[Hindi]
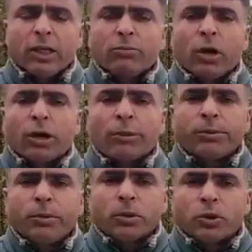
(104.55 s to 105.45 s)
महकमे
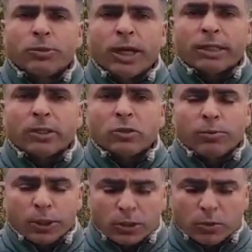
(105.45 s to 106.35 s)
मौसमियात की जो
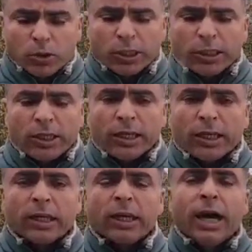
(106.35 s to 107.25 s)
पेशन गोई की थी लेकिन
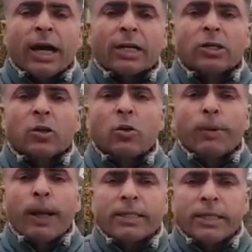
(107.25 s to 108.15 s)
अगर अगरचे लोग
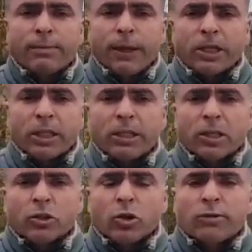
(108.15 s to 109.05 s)
पहले से ही परेशान थे कि
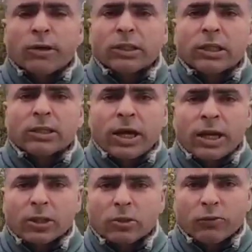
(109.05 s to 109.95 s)
जो इस वक्त इस साल
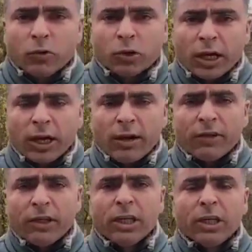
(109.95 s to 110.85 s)
का जो फ्रूट था काफी